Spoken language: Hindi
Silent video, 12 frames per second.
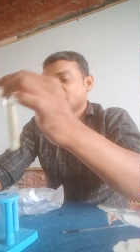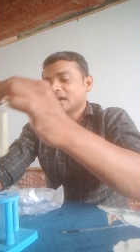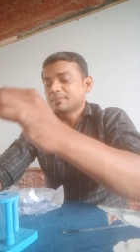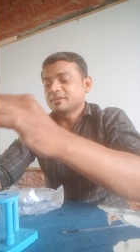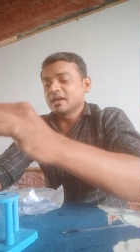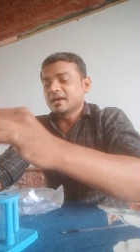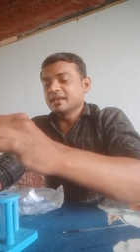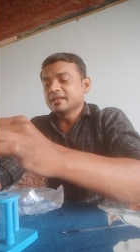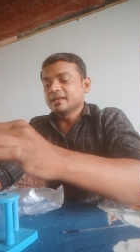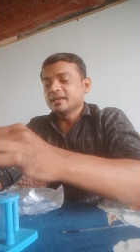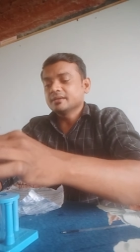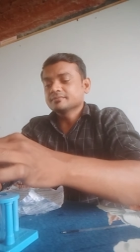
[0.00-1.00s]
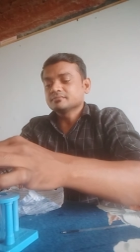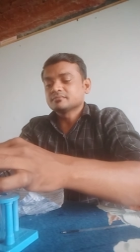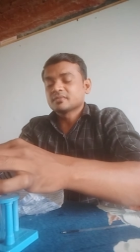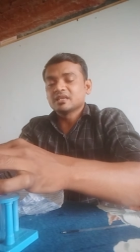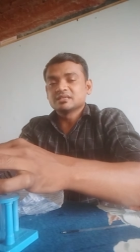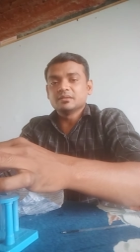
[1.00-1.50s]
अब क्या करेंगे
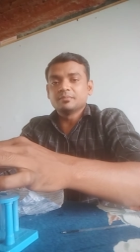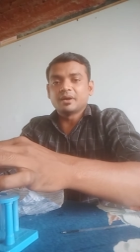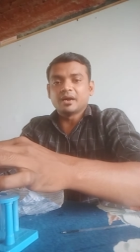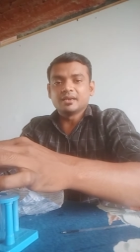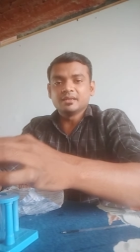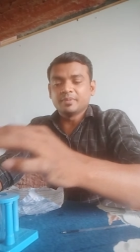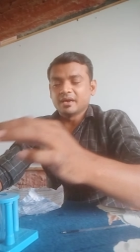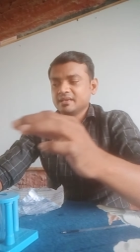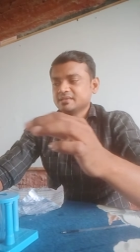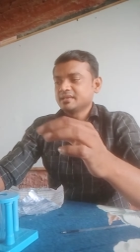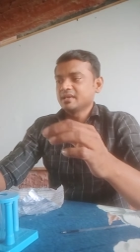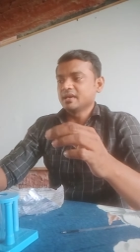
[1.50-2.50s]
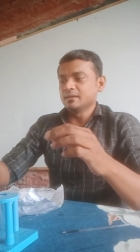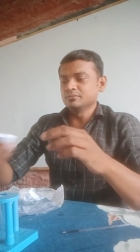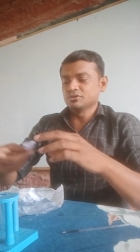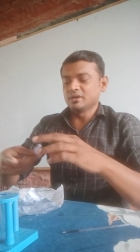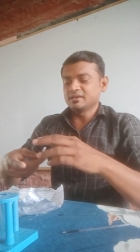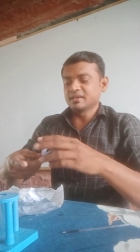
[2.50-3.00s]
इसमें बारी बारी से हम
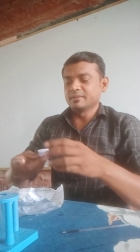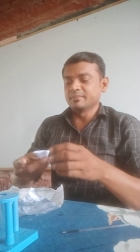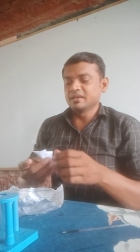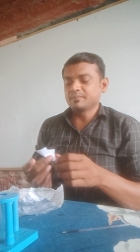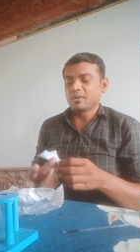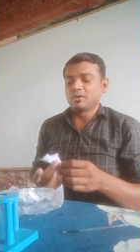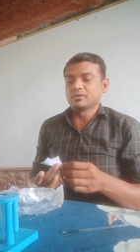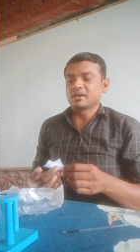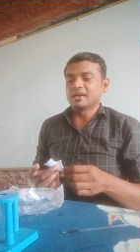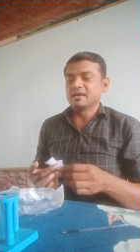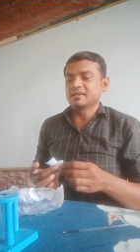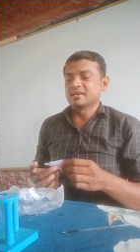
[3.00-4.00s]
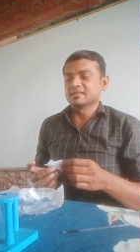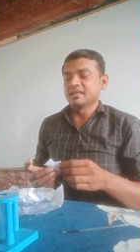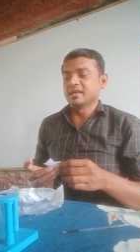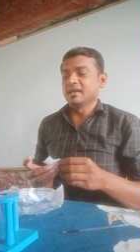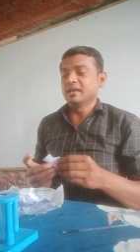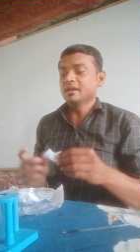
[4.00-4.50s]
जो है टर्मरिक पाउडर ऐड
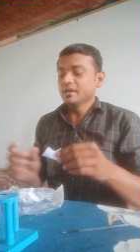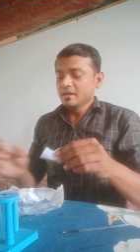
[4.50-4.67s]
करते हैं